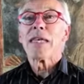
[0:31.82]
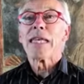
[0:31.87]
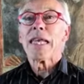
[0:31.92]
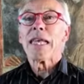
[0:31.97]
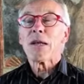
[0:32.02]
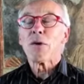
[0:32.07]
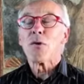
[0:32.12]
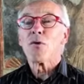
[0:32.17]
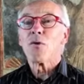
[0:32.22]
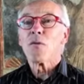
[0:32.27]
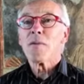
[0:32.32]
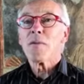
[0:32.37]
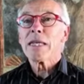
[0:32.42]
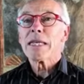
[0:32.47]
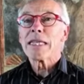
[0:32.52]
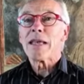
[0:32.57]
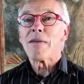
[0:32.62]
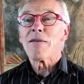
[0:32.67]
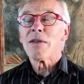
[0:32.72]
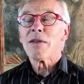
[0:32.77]
sa vie
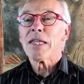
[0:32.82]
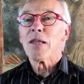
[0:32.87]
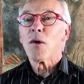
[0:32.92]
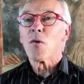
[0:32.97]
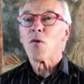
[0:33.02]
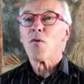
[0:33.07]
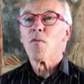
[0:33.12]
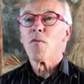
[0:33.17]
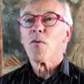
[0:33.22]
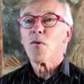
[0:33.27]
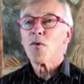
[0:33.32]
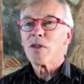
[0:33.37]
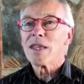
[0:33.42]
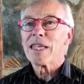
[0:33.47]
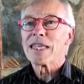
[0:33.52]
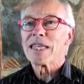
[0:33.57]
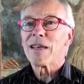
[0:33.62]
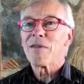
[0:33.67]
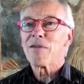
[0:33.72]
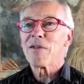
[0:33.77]
économique, sa vie dans le
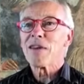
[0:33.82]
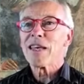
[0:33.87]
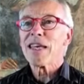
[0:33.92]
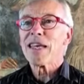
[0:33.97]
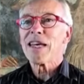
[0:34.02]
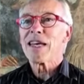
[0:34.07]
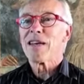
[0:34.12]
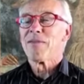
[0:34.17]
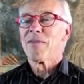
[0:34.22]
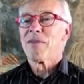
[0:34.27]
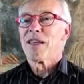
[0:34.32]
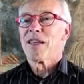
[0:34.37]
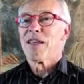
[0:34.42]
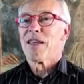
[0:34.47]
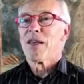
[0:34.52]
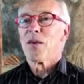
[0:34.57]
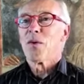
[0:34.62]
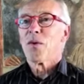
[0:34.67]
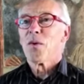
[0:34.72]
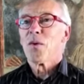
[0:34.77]
monde des affaires.
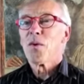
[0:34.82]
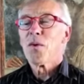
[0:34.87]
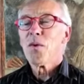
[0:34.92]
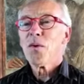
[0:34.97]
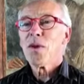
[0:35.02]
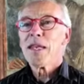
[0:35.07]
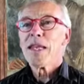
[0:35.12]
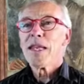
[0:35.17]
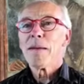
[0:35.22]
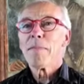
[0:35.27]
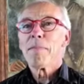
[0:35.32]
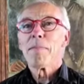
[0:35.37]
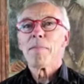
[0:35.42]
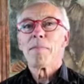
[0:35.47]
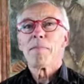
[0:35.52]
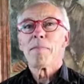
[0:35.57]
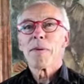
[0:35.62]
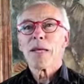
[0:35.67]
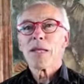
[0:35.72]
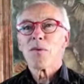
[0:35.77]
Une des